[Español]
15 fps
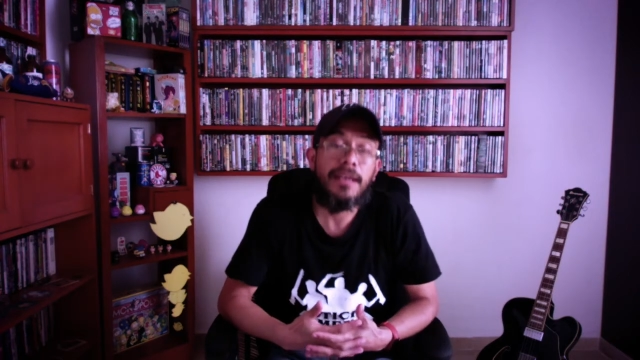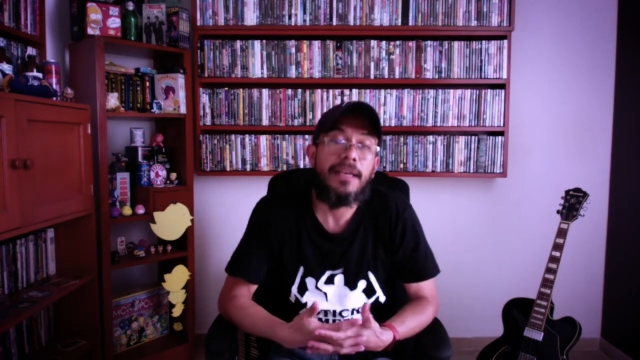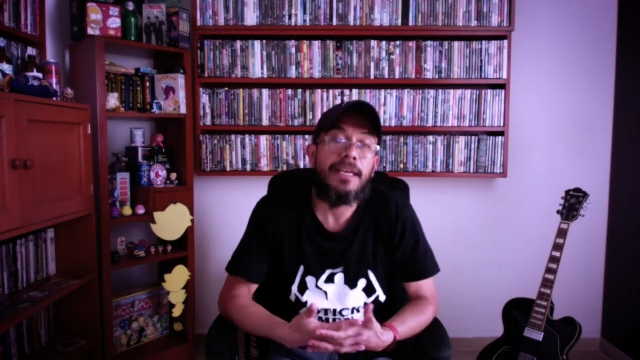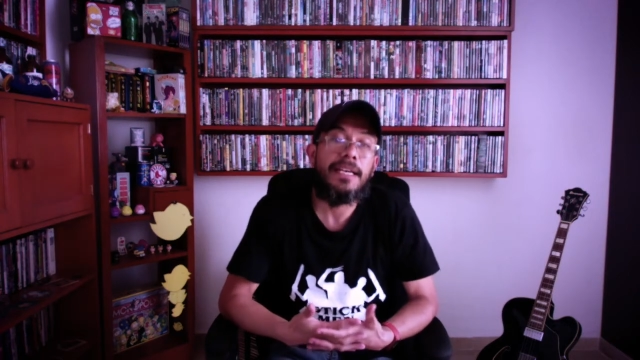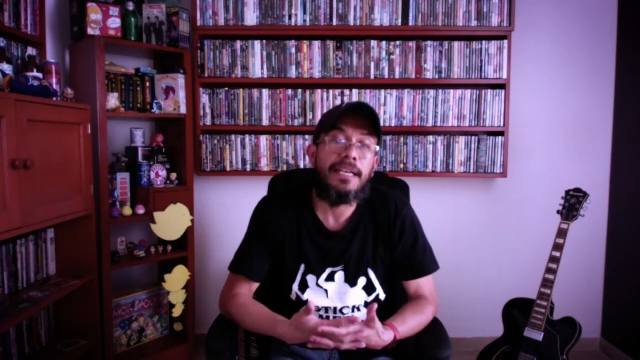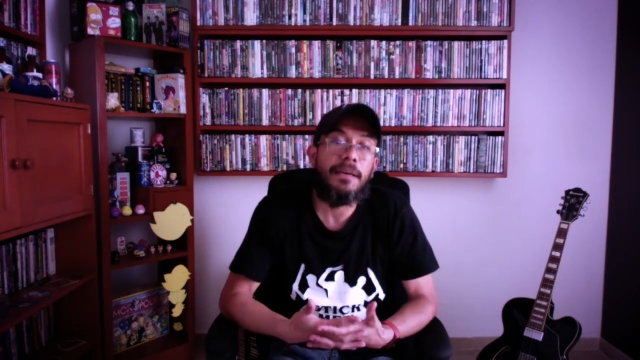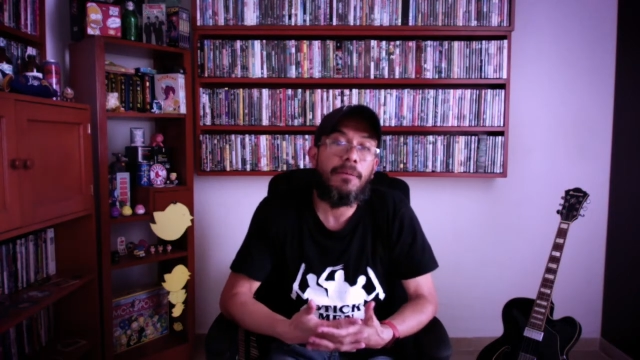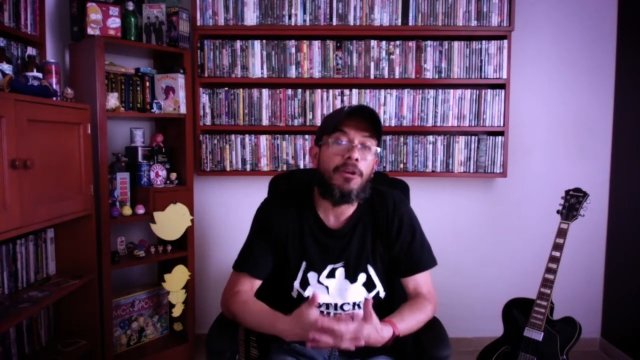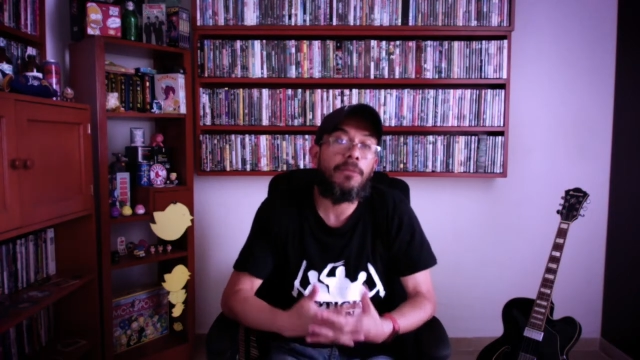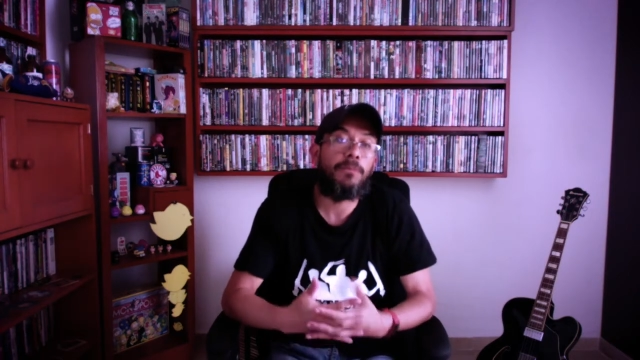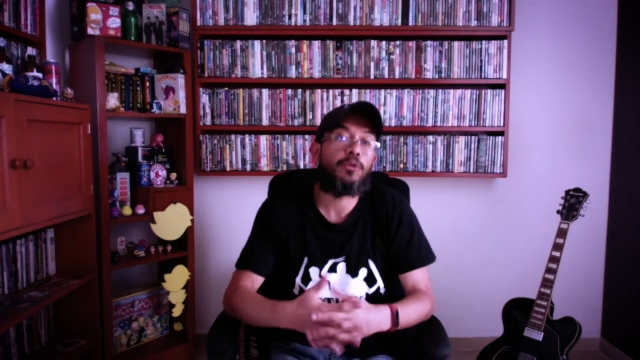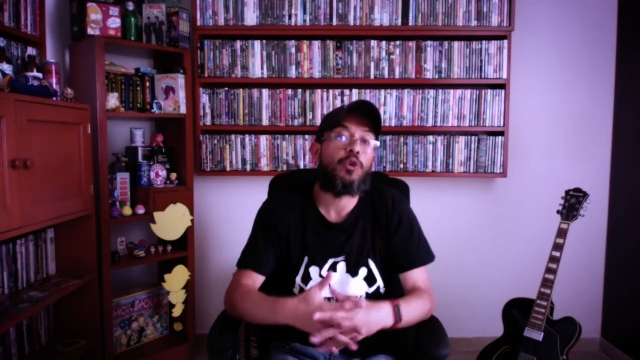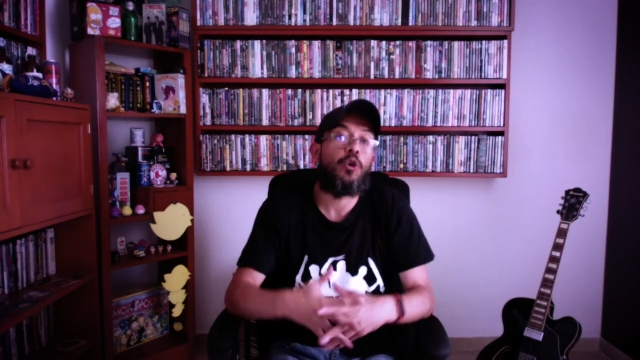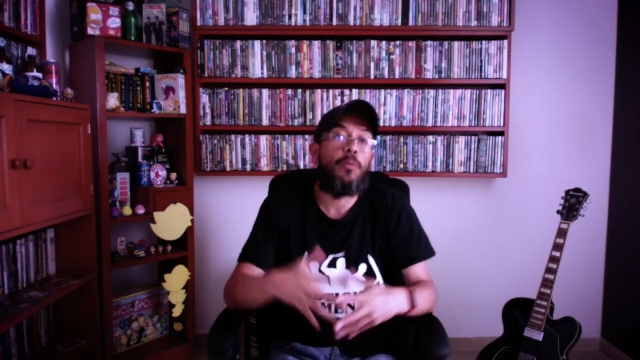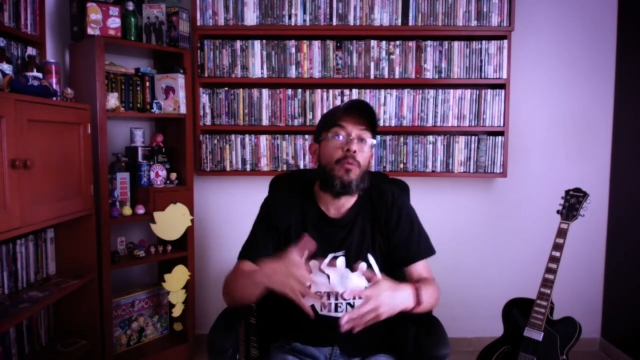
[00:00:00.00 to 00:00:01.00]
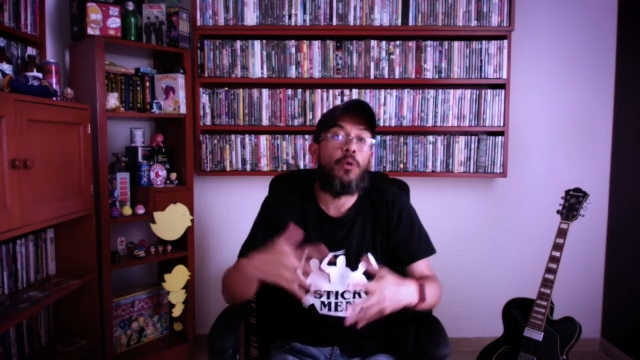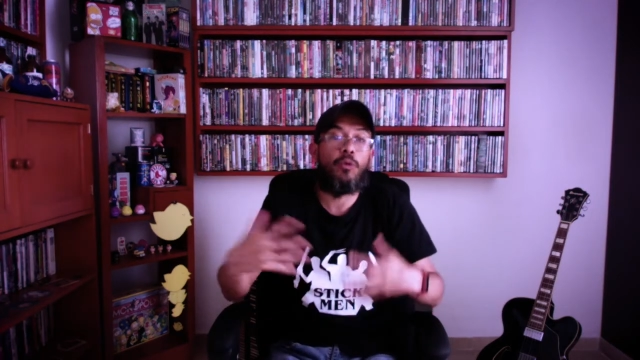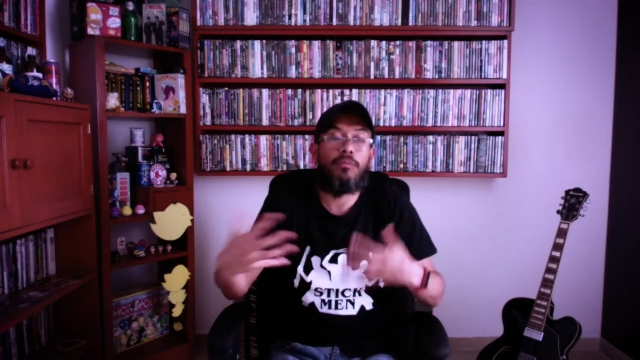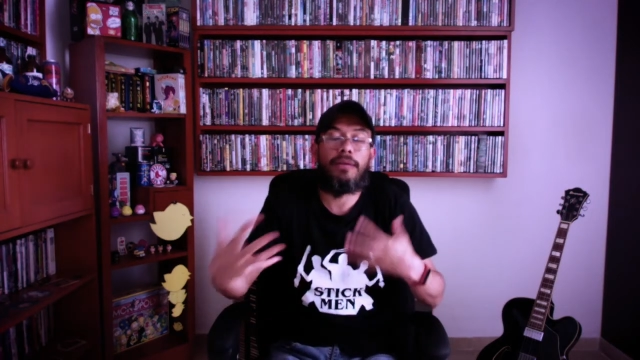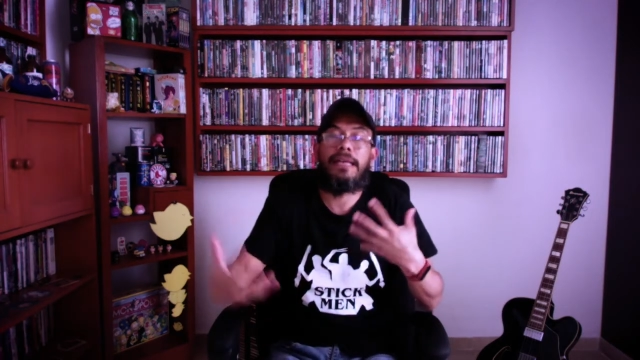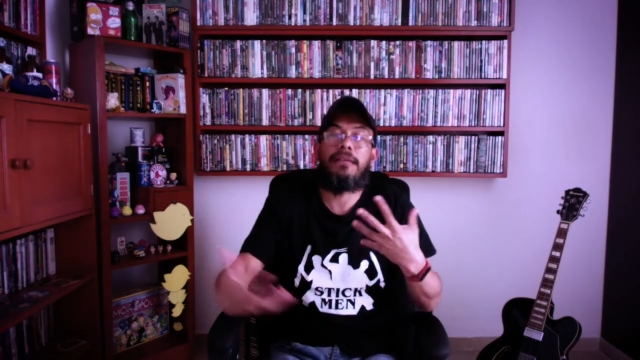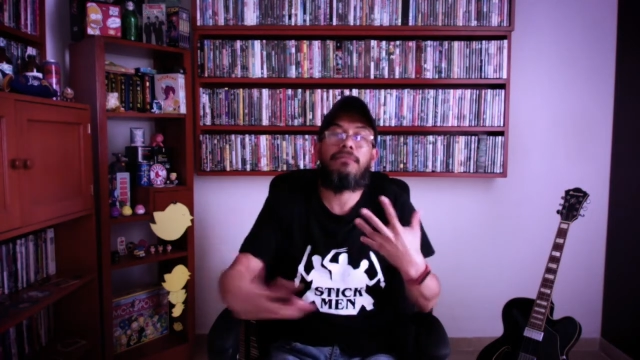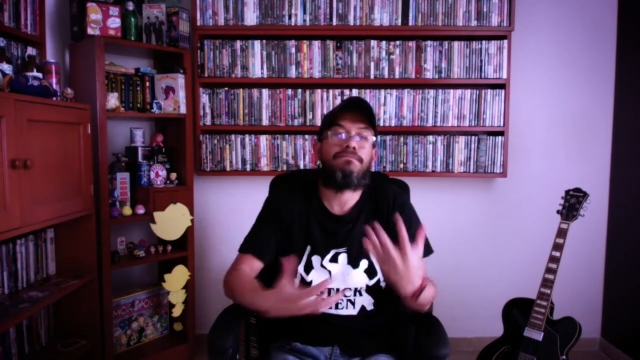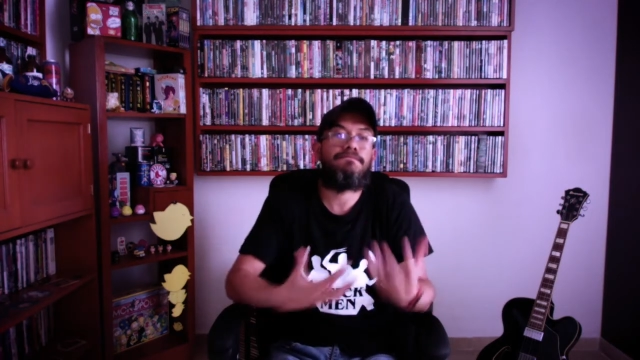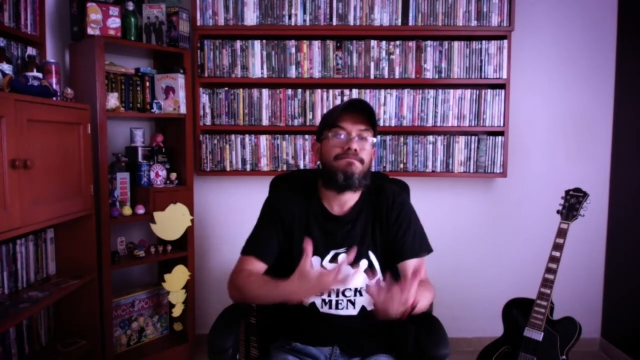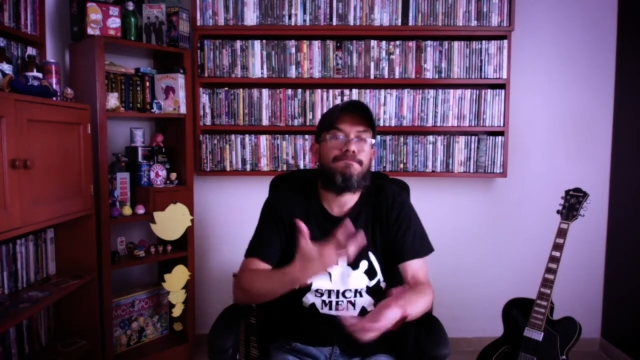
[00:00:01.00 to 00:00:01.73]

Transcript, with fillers: y que bueno, pues como él